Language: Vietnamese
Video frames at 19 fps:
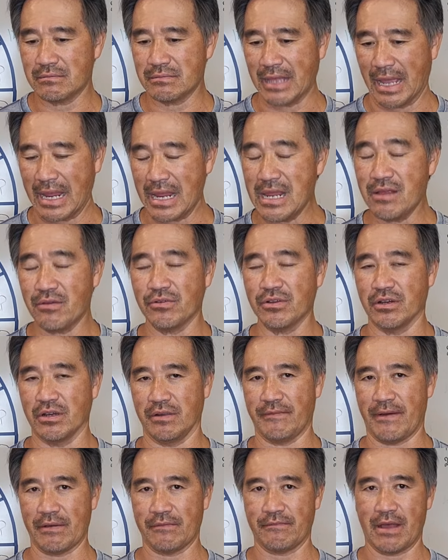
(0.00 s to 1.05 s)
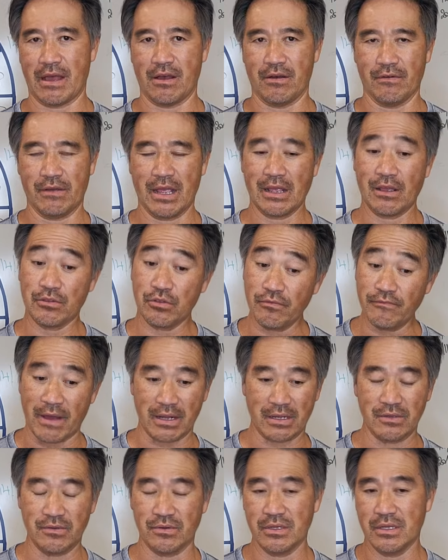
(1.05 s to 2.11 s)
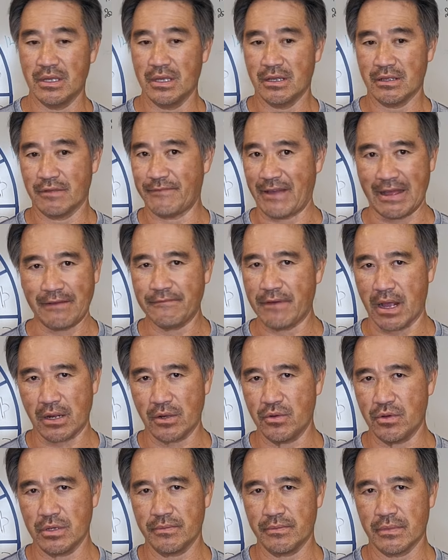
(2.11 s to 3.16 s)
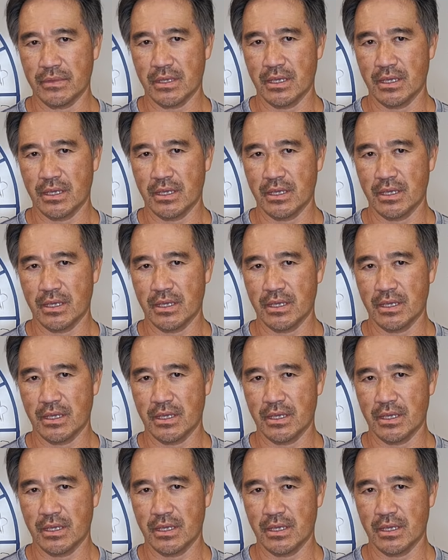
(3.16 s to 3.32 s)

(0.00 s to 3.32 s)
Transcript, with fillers: đẩy con người vào vào hệ thú vật luôn vạn vật luôn